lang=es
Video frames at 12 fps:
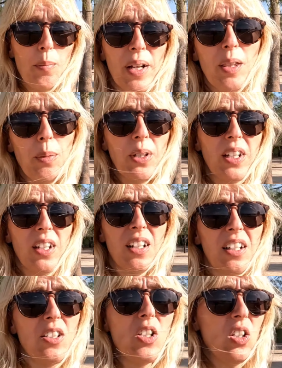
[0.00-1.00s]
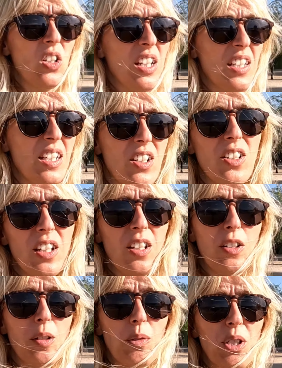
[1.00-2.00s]
La Paz, porque el resto de sitios de
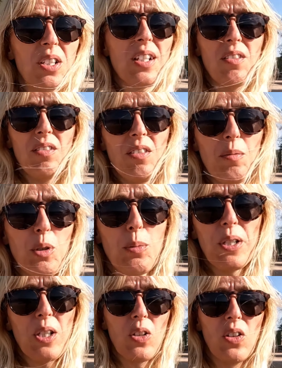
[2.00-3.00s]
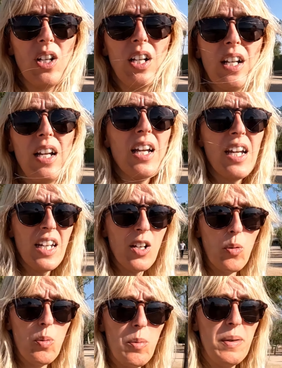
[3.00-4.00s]
donde hemos estado no hemos visto en
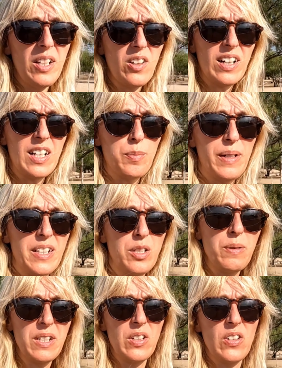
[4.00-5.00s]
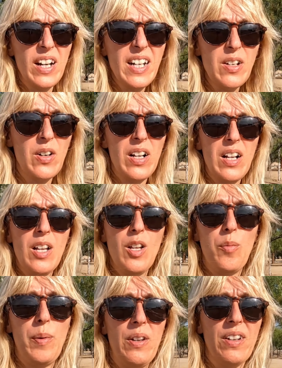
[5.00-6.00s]
ningún momento que las playas tuviesen horario,
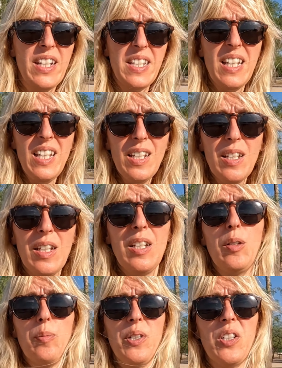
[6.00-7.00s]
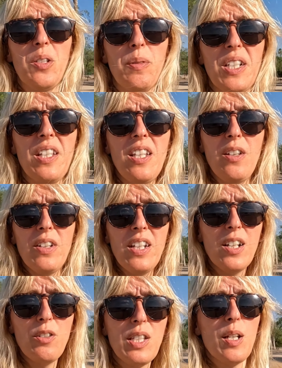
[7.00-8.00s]
pero aquí sí, bueno, pues nos hemos decidido
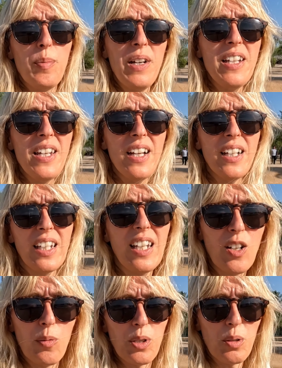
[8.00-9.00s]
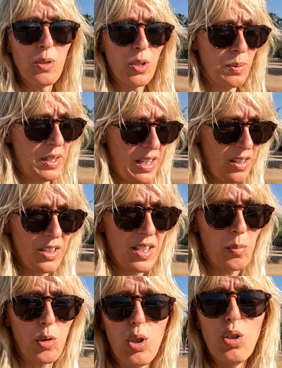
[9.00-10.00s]
venir a nuestra playa, que como os hemos comentado
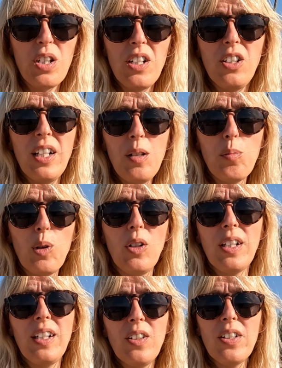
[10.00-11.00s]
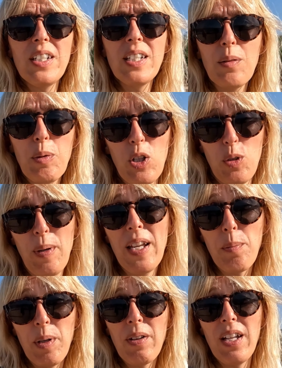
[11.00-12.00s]
estamos solos en el hotel, por lo tanto es, bueno, es
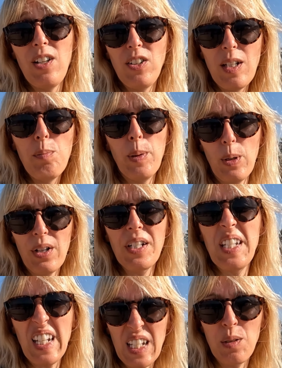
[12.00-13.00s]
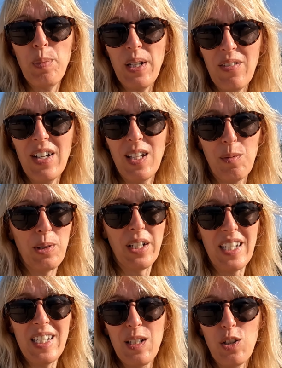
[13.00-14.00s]
playa privada del hotel, pero ahora sí que es privada,
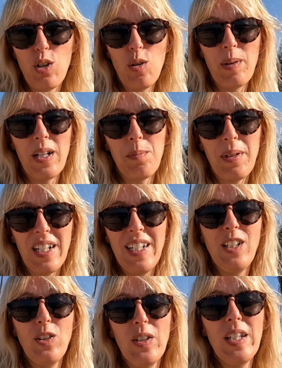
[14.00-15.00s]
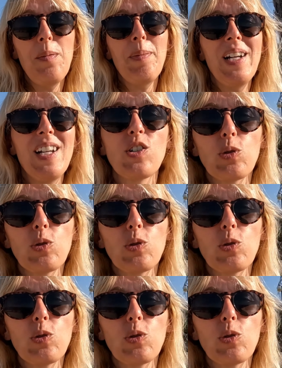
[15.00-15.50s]
porque es solo para el Miguelito y para la